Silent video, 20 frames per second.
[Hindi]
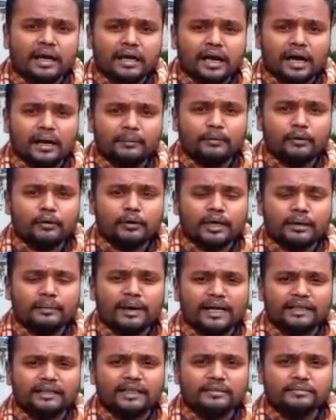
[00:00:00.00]
खबरों के
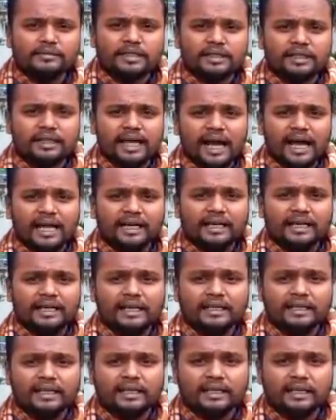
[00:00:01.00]
माध्यम से दिखा रहे
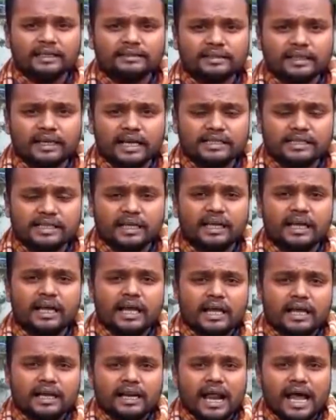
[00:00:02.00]
हैं कि किस तरह से
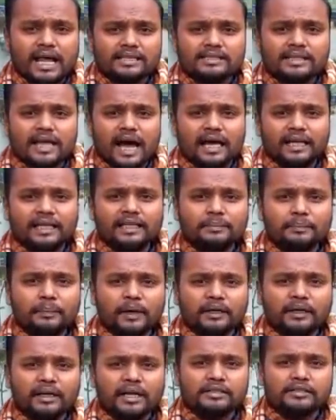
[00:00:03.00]
राजधानी
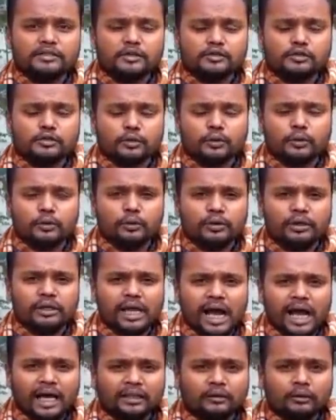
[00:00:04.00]
पटना से शुरू हुई
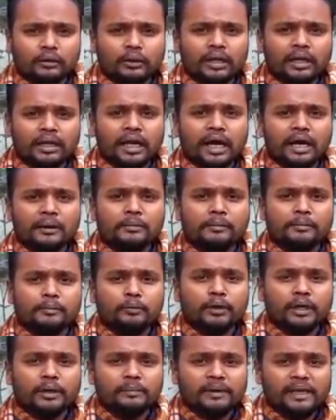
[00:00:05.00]
आंदोलन अब
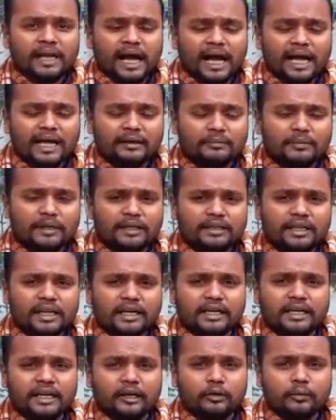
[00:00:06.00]
पूरे बिहार में
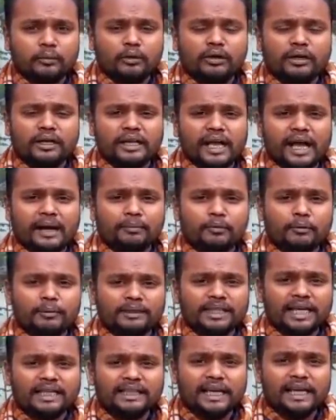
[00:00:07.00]
देखने को मिल रही है आपको
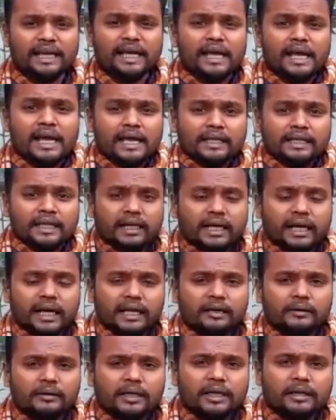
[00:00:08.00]
बता दें कि
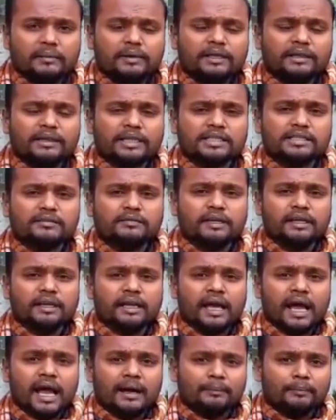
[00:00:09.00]
कल की भी
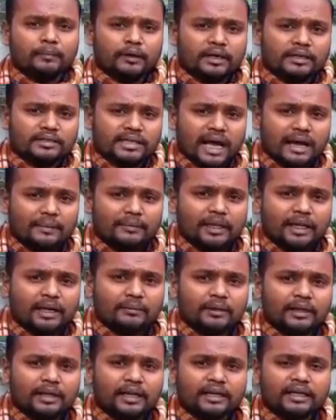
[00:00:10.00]
तस्वीरें आपके सामने
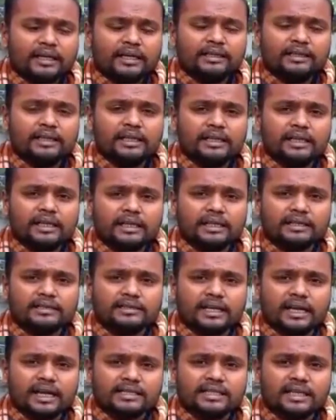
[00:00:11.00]
हमने रखी थी कि किस
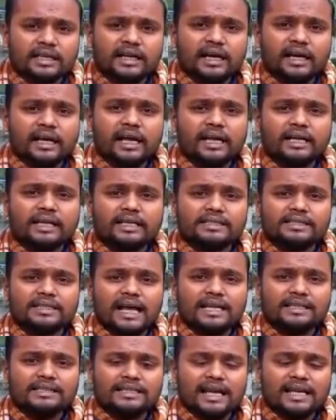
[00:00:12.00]
तरह से गया के
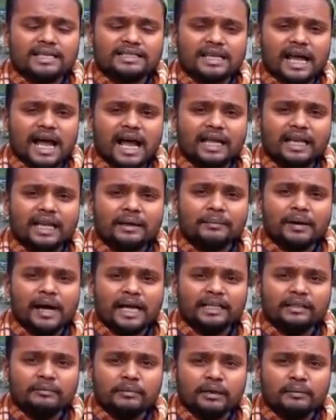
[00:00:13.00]
साथ साथ
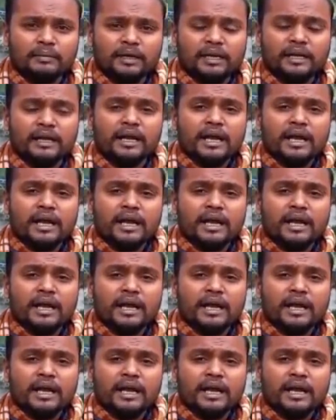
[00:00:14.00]
जहानाबाद में भी